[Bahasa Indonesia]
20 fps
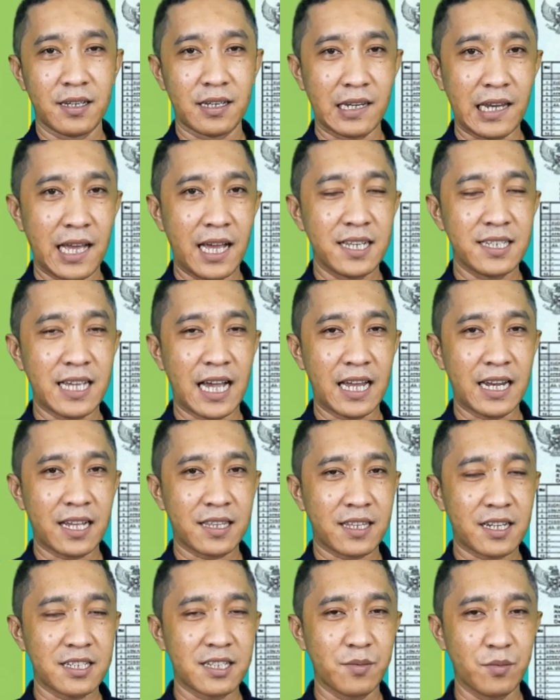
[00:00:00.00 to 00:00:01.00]
Nah, si
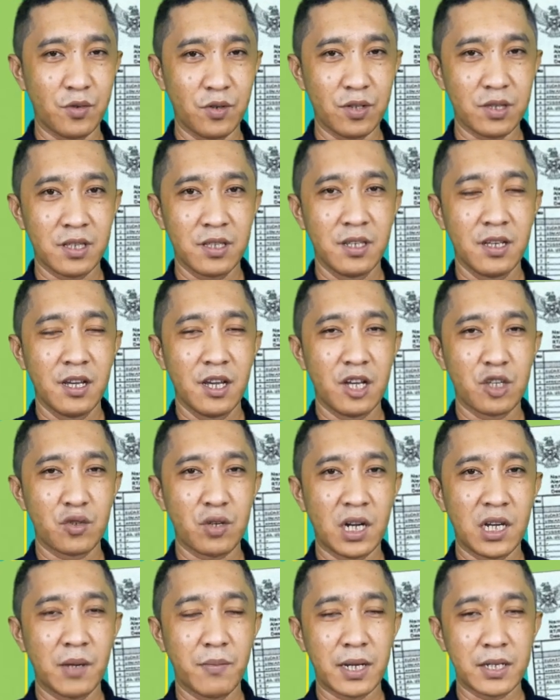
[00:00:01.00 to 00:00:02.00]
anak tersebut
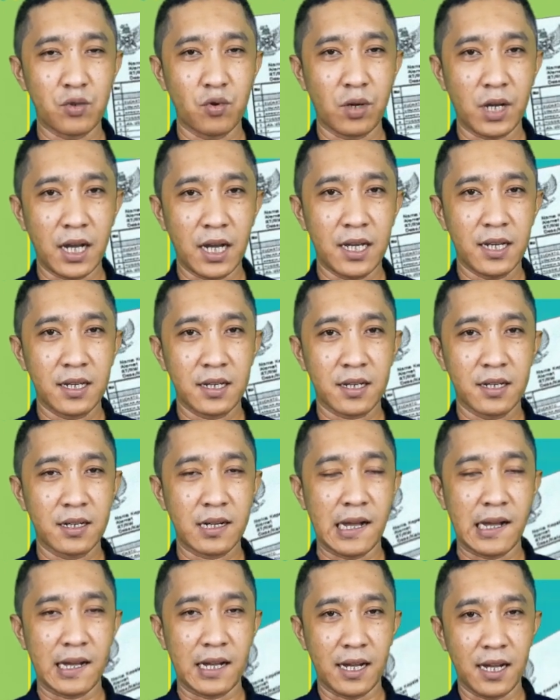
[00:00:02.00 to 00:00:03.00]
sudah dimasukkan ke
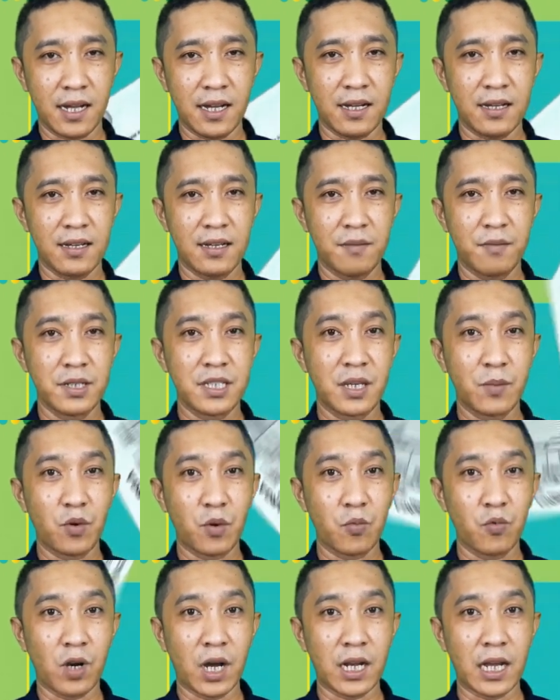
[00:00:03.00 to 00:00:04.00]
kakak
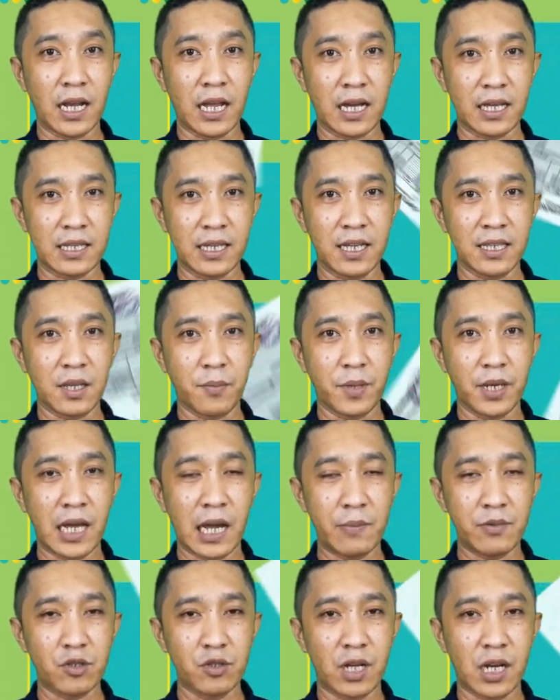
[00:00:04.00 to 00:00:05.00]
meskipun bukan anaknya tapi
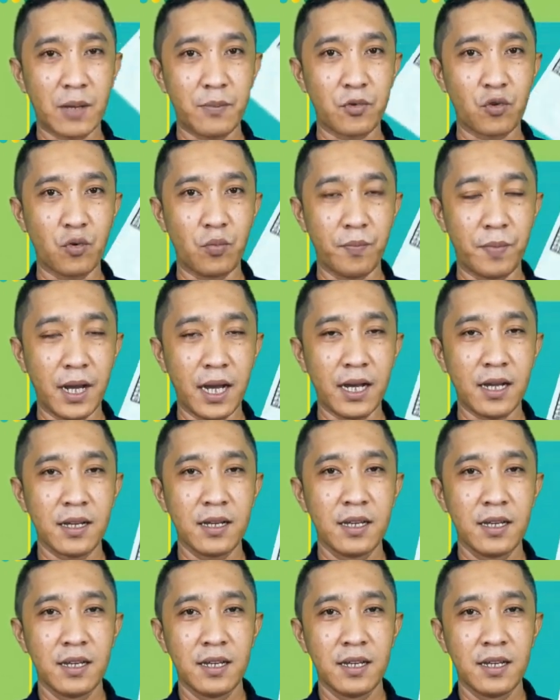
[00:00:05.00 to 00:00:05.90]
dianggap saudara menumpang